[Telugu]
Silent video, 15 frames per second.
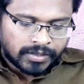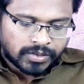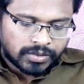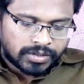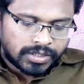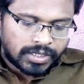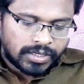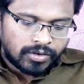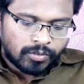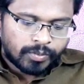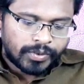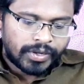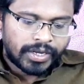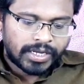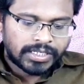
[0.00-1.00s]
సో దీన్ని
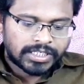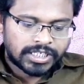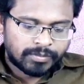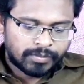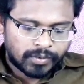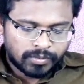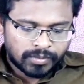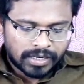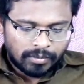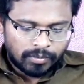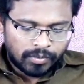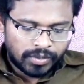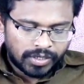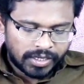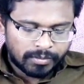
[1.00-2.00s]
ఉపయోగించి ఇప్పుడు
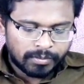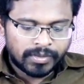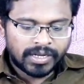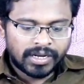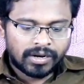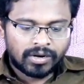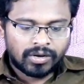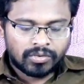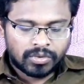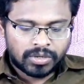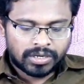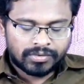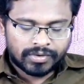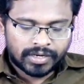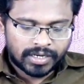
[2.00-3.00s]
మనము ఎంబీలలో
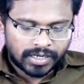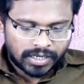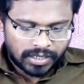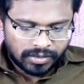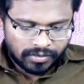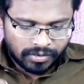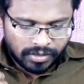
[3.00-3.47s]
ఉన్నటువంటి